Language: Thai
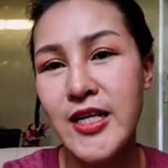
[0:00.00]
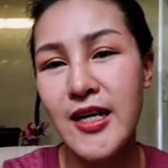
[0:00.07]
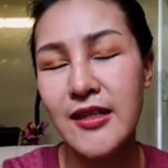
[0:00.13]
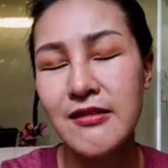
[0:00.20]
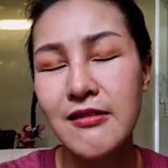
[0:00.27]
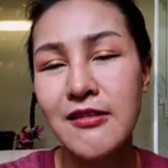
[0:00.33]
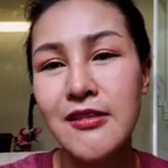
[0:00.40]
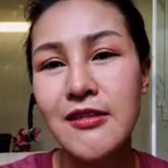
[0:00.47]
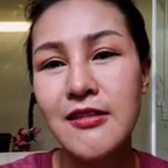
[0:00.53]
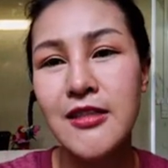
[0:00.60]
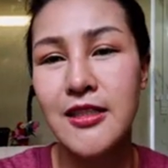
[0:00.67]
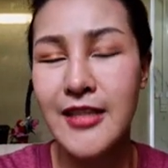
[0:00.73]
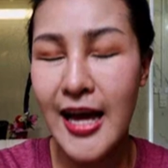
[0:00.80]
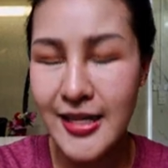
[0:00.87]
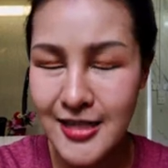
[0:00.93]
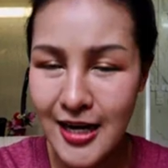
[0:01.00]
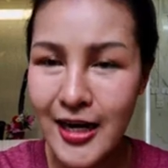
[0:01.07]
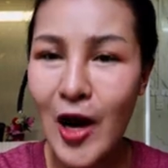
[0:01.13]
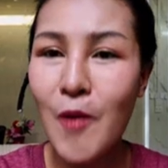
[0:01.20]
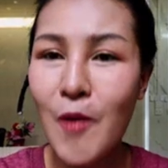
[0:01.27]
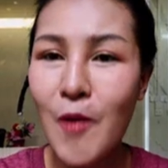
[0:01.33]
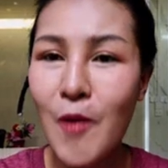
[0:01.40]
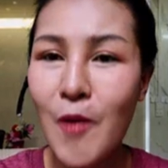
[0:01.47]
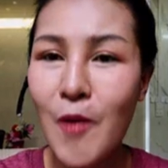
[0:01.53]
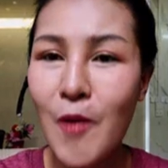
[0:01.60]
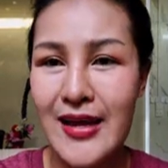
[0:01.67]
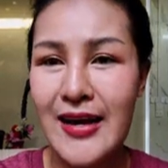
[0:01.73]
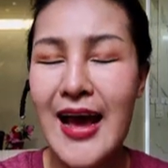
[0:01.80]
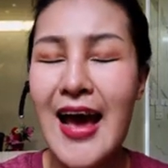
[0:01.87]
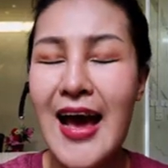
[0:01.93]
ไม่รู้ว่าพ่อแม่ของเราจะ
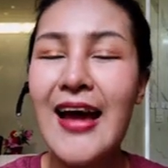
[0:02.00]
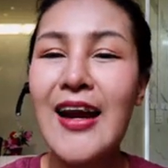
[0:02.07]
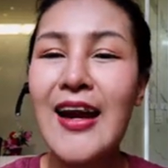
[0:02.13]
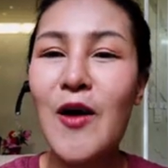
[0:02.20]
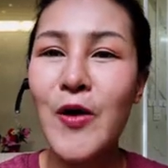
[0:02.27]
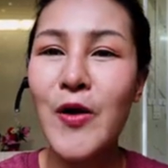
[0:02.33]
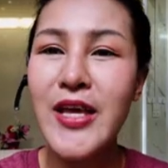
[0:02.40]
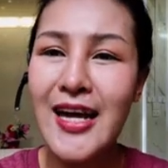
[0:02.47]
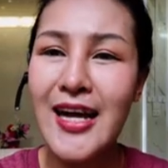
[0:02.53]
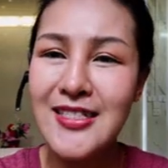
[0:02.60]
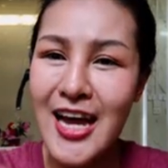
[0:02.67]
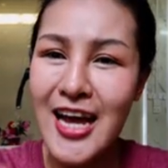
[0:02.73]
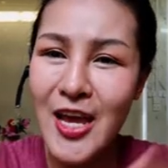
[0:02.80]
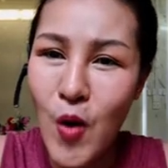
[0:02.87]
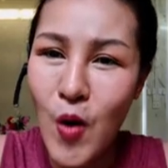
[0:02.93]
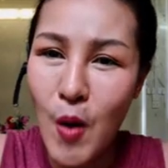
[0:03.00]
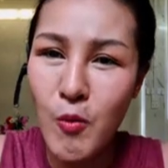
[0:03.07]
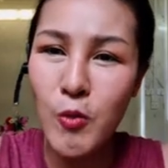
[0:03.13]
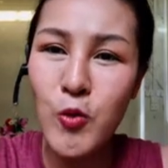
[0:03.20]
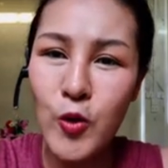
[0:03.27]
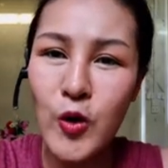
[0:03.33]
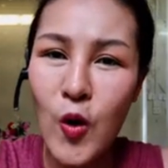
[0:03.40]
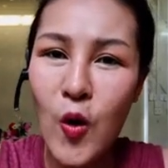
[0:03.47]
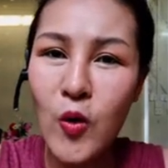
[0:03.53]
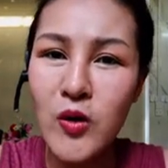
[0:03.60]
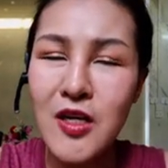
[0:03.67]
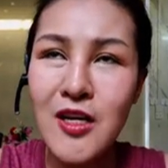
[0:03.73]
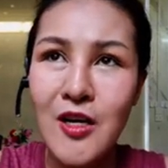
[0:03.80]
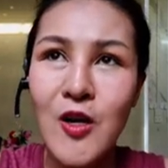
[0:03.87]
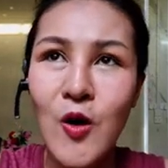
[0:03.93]
จะได้จากเราเมื่อไหร่นะเราก็อยาก
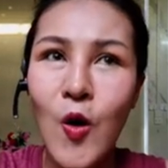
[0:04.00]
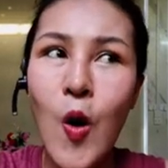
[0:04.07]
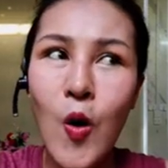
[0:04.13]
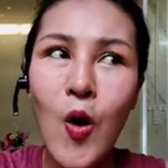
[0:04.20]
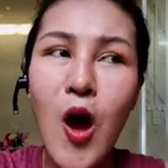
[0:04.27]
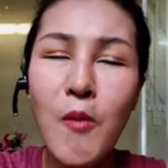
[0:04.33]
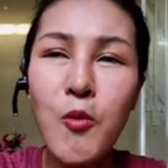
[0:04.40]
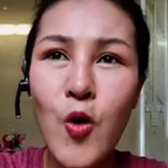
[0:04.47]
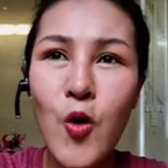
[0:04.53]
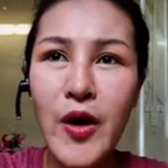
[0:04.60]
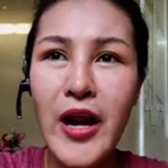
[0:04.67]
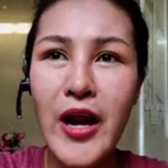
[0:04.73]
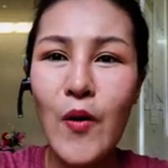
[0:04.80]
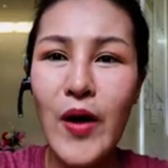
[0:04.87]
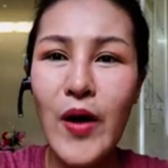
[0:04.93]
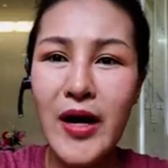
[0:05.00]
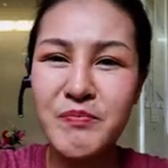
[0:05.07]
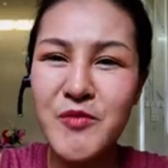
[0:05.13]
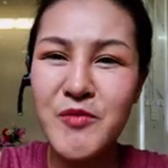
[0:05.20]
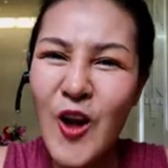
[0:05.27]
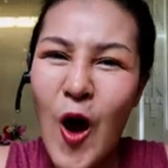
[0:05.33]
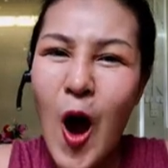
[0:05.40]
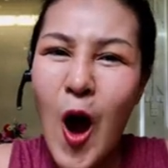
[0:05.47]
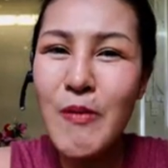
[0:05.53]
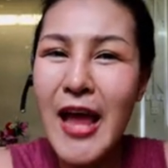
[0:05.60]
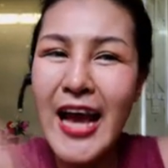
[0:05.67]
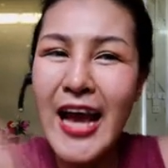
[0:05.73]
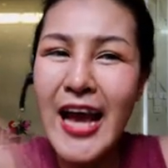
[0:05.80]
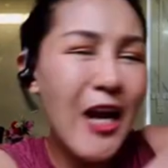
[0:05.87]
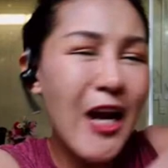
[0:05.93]
จะให้ความอบอุ่นของของครอบครัวเรา
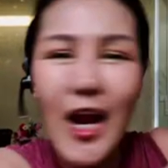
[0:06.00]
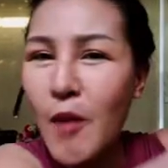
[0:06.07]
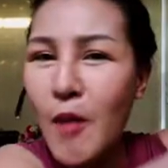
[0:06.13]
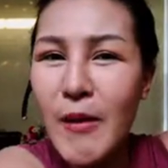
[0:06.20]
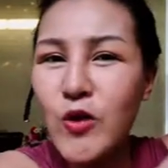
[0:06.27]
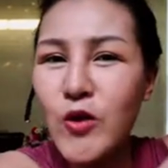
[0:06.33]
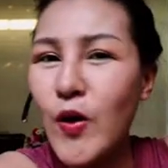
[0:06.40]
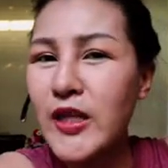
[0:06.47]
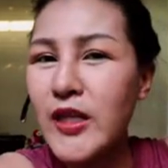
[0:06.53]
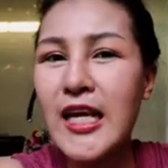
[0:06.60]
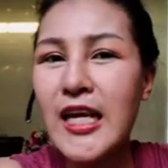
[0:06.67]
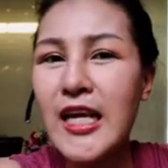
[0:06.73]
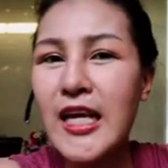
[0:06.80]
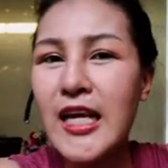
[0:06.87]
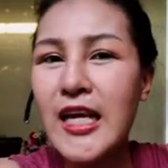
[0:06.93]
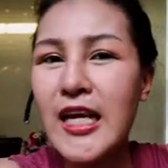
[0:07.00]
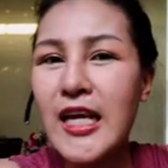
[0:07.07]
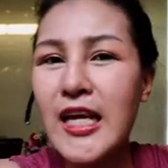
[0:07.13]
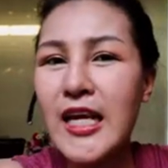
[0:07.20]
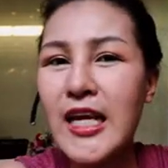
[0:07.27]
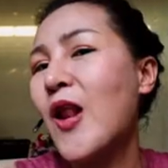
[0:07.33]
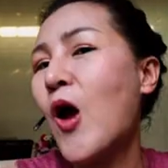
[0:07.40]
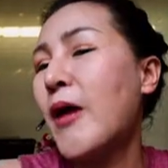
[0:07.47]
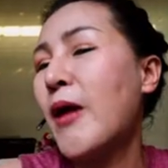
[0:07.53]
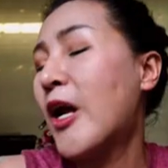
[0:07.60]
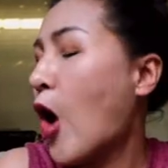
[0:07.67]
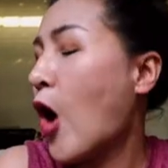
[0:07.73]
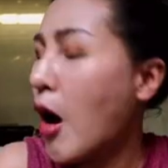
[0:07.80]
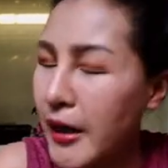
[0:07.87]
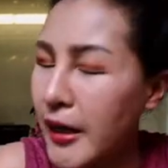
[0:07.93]
อ่ะร้องเพลงกันไปเลยร้องเพลงทั่วอาทิตย์เลยตั้ง
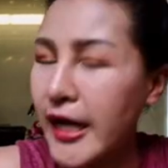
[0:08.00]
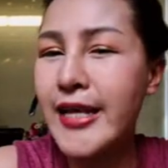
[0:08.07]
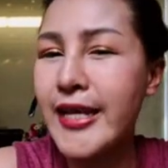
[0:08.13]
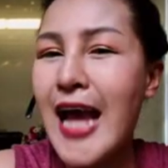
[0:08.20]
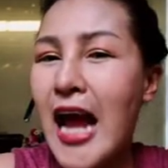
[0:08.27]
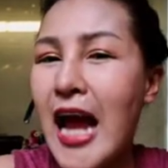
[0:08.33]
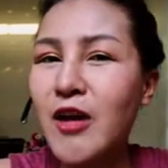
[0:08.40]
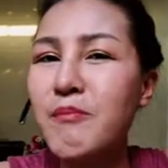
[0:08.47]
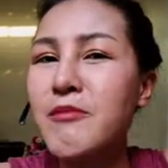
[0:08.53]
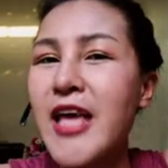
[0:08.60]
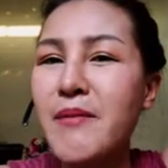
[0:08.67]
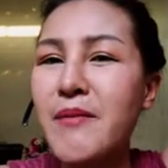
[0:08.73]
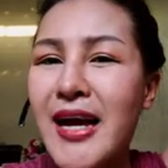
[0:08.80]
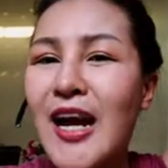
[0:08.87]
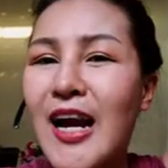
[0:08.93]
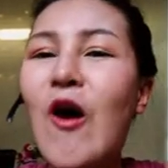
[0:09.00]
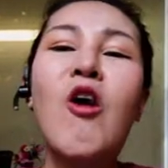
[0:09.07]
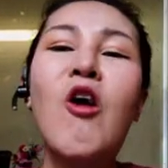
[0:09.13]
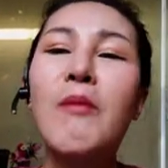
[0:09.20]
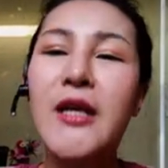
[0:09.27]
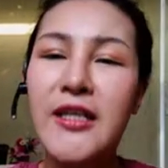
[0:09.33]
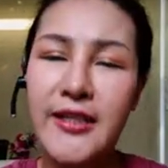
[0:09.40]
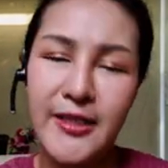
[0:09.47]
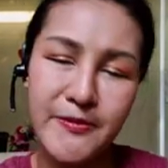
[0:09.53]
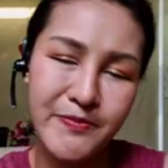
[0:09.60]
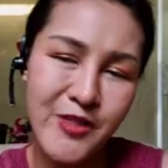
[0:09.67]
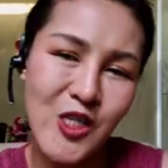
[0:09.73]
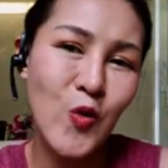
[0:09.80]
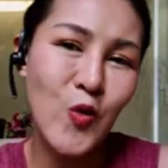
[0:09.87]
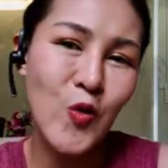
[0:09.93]
เวทีให้ร้องเพลงร้องไปเลยญาติก็แย่งไมค์กัน
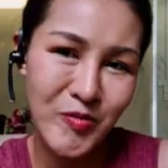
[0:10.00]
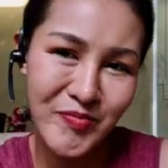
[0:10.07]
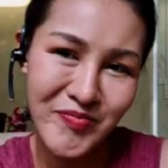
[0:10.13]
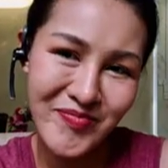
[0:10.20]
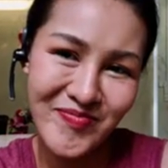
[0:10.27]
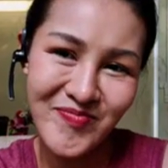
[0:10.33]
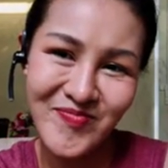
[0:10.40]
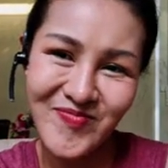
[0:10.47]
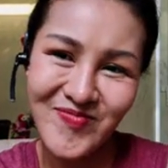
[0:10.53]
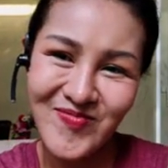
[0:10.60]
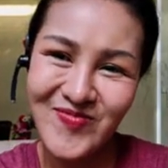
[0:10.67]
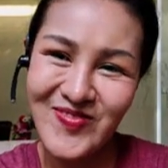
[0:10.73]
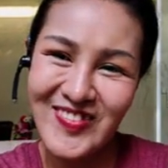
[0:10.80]
ร้องร้องไปเลยสนุก